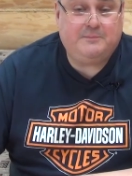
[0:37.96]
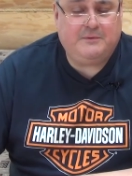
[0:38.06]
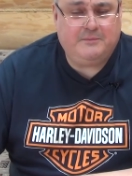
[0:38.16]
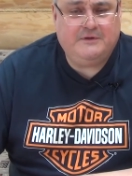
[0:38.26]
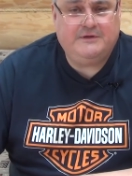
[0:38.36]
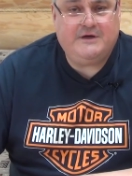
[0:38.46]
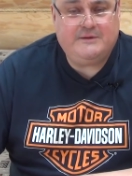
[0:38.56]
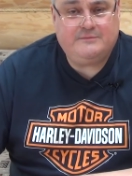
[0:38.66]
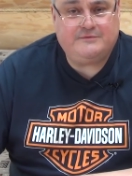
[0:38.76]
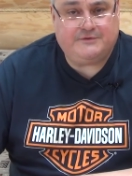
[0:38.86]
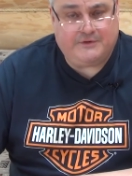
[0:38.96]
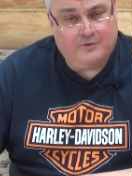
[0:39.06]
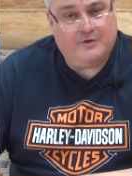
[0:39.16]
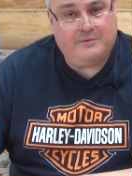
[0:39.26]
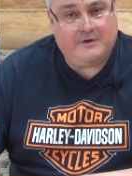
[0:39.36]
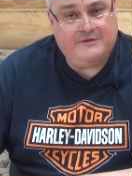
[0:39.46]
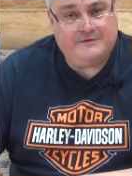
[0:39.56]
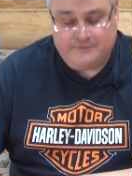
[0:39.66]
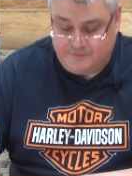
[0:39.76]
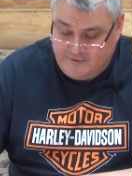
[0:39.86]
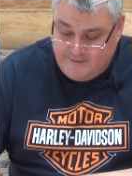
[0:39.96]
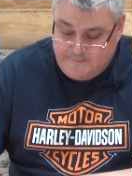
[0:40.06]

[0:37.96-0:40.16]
поблагодарим за такую оперативность.